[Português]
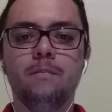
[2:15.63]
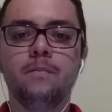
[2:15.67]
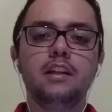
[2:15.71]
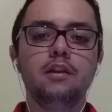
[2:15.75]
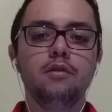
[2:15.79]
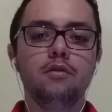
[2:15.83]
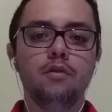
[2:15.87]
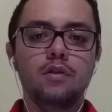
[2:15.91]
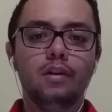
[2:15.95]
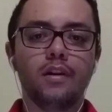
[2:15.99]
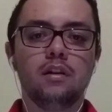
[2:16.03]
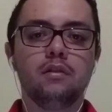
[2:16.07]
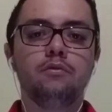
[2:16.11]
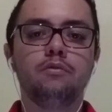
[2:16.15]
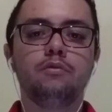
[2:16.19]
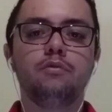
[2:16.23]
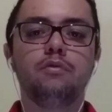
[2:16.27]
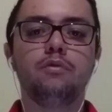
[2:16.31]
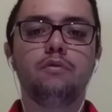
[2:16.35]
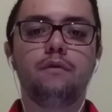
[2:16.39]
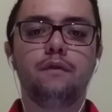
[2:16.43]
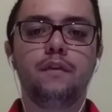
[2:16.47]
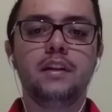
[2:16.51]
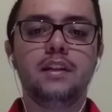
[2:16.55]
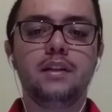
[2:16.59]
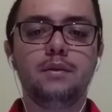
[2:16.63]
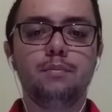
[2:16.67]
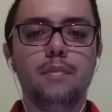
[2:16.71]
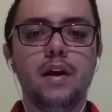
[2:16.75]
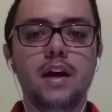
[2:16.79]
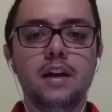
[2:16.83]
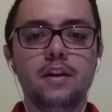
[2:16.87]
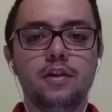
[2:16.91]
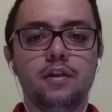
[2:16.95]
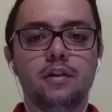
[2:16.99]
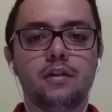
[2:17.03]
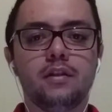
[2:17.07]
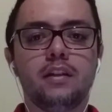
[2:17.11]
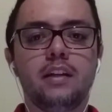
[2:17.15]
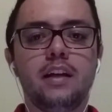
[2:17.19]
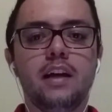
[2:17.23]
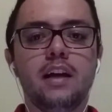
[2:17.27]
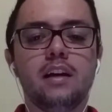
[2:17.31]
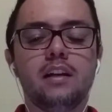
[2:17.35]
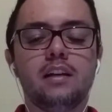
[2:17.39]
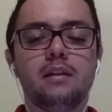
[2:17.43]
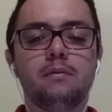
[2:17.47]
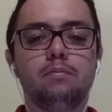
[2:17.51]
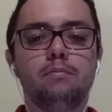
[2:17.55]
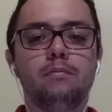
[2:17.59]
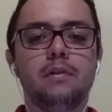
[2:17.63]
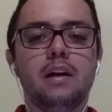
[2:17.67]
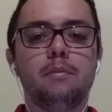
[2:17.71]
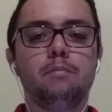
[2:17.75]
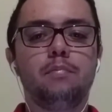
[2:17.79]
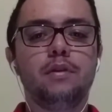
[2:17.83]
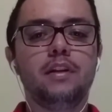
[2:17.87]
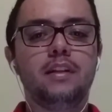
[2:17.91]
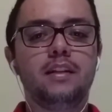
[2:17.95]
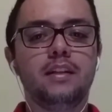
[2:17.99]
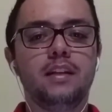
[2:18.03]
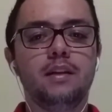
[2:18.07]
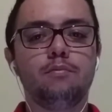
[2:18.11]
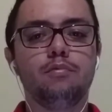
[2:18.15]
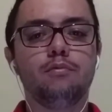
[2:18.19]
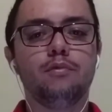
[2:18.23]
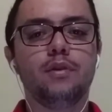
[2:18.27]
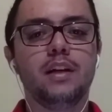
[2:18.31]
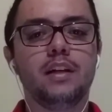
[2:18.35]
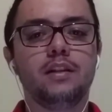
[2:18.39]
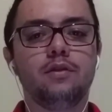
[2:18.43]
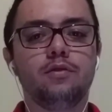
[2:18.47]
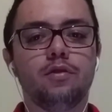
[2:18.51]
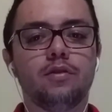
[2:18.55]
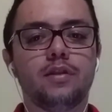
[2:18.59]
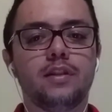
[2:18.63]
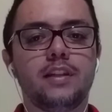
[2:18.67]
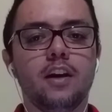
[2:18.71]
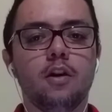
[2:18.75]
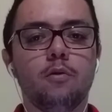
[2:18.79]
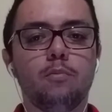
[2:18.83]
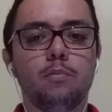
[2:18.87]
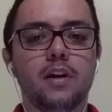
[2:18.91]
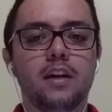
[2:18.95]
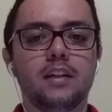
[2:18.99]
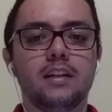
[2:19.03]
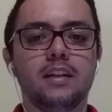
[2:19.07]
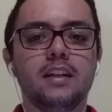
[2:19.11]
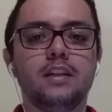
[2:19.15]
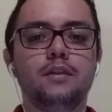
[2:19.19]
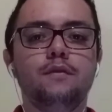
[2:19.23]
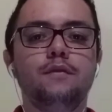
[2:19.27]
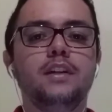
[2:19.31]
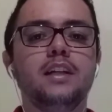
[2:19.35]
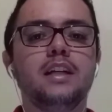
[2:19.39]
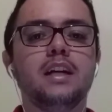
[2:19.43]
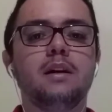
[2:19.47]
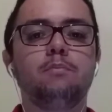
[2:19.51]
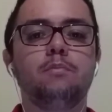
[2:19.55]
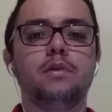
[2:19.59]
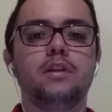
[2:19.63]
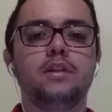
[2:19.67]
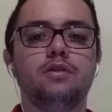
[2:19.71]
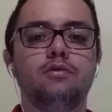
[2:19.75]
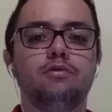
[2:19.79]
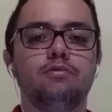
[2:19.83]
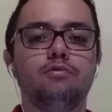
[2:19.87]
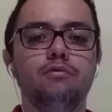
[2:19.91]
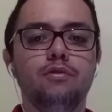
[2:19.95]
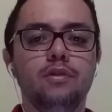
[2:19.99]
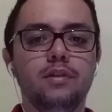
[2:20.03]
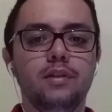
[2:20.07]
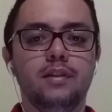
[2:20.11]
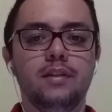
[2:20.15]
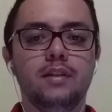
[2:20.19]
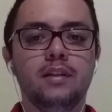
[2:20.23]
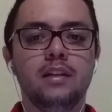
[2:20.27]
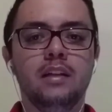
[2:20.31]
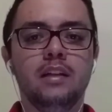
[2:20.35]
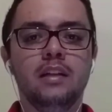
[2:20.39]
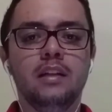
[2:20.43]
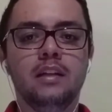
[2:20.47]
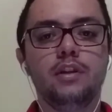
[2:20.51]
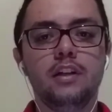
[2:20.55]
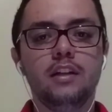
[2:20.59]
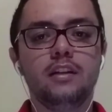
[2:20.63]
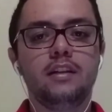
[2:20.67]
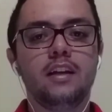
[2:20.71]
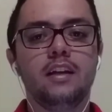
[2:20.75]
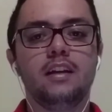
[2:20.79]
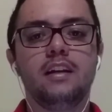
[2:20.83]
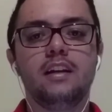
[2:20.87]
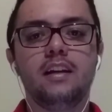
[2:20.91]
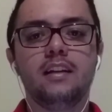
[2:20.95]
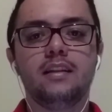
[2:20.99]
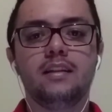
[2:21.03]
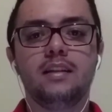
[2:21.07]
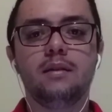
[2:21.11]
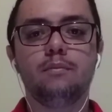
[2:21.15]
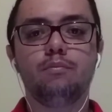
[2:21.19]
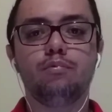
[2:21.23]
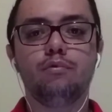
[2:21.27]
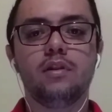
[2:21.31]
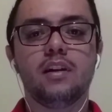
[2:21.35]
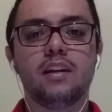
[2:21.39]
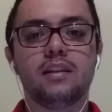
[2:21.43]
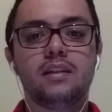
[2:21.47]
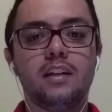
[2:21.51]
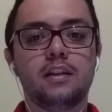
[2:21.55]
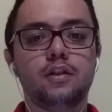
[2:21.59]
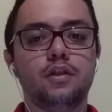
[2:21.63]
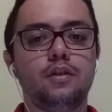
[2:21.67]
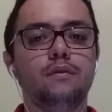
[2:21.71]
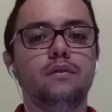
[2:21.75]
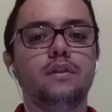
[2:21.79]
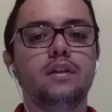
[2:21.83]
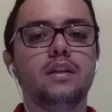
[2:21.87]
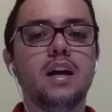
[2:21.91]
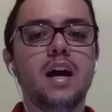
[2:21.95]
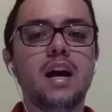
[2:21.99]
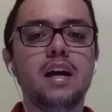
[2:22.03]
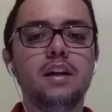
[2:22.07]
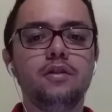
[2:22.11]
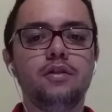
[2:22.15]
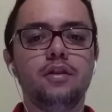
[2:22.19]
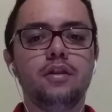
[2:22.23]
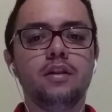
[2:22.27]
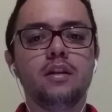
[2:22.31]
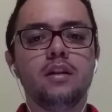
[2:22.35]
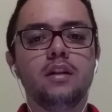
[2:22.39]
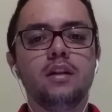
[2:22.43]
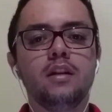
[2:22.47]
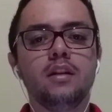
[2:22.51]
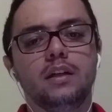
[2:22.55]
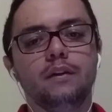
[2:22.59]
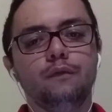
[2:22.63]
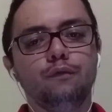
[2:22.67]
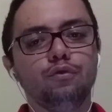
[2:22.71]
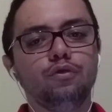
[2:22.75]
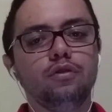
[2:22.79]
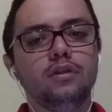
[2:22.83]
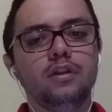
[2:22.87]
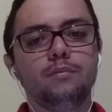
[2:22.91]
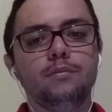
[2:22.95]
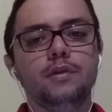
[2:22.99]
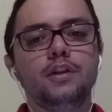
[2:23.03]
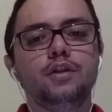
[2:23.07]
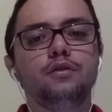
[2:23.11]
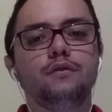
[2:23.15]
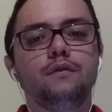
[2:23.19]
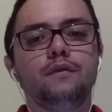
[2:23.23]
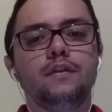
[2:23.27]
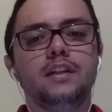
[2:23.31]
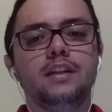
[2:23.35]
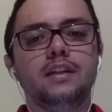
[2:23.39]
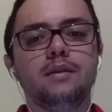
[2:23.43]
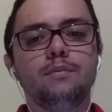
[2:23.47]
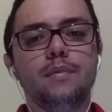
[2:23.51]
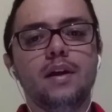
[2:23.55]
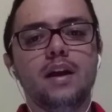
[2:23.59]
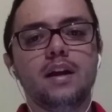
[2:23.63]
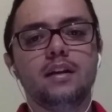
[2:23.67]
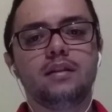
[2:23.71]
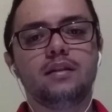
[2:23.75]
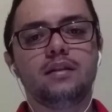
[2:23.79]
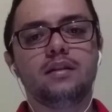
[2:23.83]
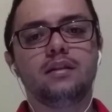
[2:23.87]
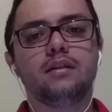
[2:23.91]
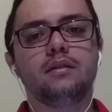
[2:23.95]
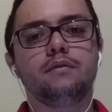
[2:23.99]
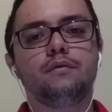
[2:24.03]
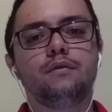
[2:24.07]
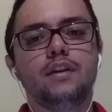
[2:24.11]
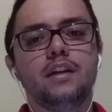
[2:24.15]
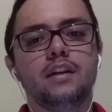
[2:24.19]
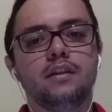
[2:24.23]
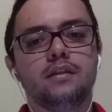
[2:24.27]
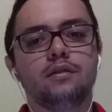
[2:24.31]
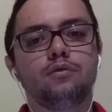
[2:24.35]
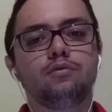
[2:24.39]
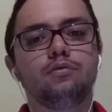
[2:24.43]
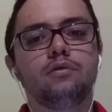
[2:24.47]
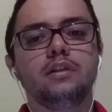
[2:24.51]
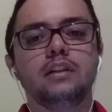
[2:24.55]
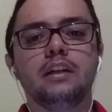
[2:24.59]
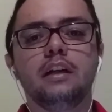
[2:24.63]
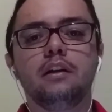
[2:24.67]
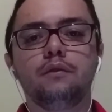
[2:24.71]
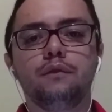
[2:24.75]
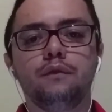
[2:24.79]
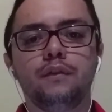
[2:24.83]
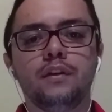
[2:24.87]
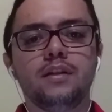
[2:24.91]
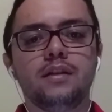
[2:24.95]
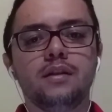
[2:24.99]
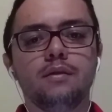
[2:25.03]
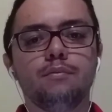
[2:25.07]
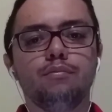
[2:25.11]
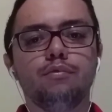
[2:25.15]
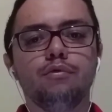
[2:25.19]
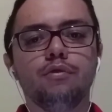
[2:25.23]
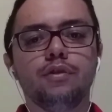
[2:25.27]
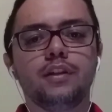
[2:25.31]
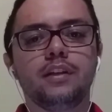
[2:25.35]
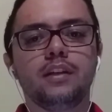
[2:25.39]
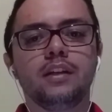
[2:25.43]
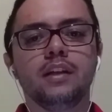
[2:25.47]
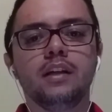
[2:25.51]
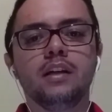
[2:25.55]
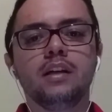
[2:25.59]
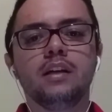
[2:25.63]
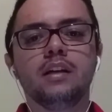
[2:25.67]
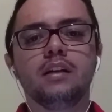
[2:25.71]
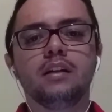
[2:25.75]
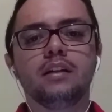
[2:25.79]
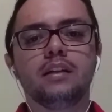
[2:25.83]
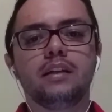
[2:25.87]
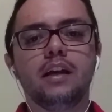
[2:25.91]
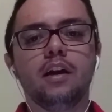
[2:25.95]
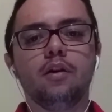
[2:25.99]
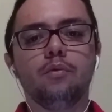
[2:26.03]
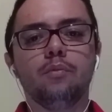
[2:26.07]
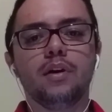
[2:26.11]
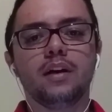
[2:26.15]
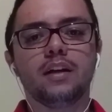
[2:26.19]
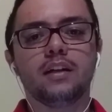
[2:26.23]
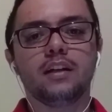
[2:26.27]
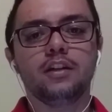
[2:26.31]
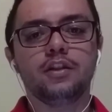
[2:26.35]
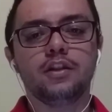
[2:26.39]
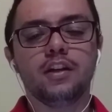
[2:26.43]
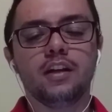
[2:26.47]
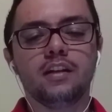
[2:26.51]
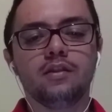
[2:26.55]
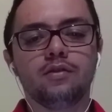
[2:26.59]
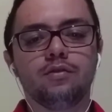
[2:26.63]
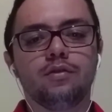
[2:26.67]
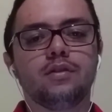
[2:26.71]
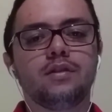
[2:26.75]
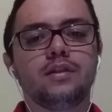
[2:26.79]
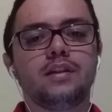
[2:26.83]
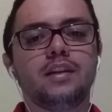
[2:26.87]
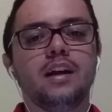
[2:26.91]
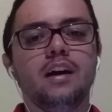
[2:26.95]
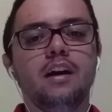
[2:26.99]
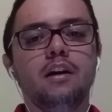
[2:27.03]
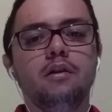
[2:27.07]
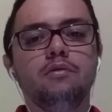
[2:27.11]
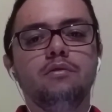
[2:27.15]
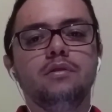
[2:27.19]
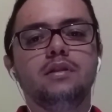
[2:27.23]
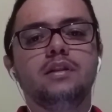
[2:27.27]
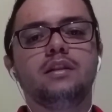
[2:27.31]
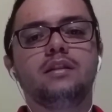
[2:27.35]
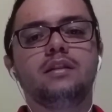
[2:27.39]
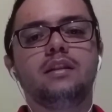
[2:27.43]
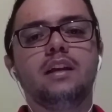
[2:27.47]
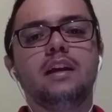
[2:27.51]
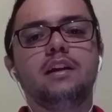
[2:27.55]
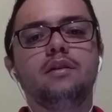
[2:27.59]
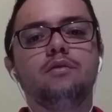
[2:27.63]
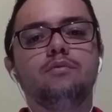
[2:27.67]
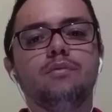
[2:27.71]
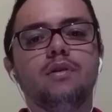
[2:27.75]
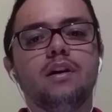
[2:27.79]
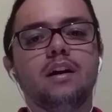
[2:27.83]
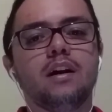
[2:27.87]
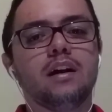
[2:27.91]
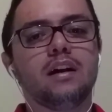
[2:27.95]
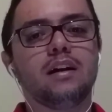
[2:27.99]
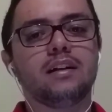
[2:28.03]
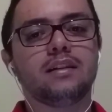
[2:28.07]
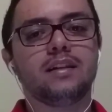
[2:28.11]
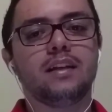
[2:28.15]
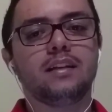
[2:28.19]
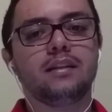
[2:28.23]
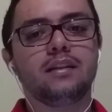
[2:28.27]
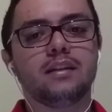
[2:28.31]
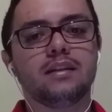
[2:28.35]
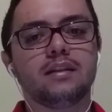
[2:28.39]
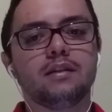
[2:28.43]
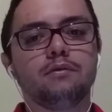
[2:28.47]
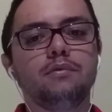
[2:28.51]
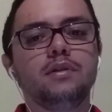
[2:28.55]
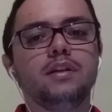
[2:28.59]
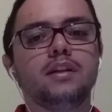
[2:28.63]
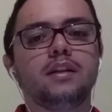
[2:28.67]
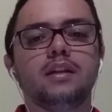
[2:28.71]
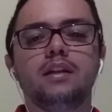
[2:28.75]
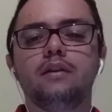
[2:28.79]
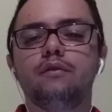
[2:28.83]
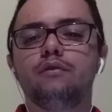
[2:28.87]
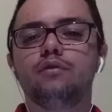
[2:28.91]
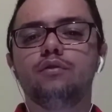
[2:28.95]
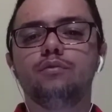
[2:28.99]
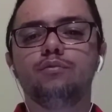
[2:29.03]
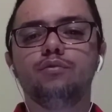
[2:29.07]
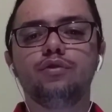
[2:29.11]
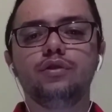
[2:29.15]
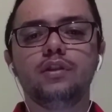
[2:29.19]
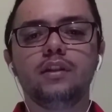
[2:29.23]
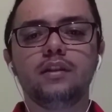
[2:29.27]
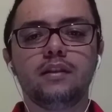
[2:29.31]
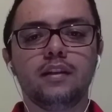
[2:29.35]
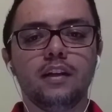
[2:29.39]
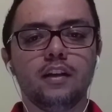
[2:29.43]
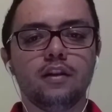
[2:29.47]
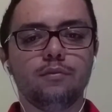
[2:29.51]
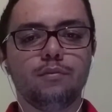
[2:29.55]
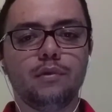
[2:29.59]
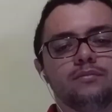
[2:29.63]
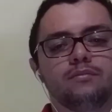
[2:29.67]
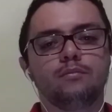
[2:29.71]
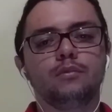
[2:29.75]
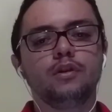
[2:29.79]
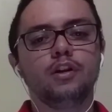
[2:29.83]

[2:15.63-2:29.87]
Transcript: Criou o Face Mesh, que era a princípio uma rede social para classificar pessoas por interesse e por atratividade. E futuramente o Face Mesh veio a se tornar o Facebook, que é uma grande rede social e tem uma aceitação incrível no mundo inteiro.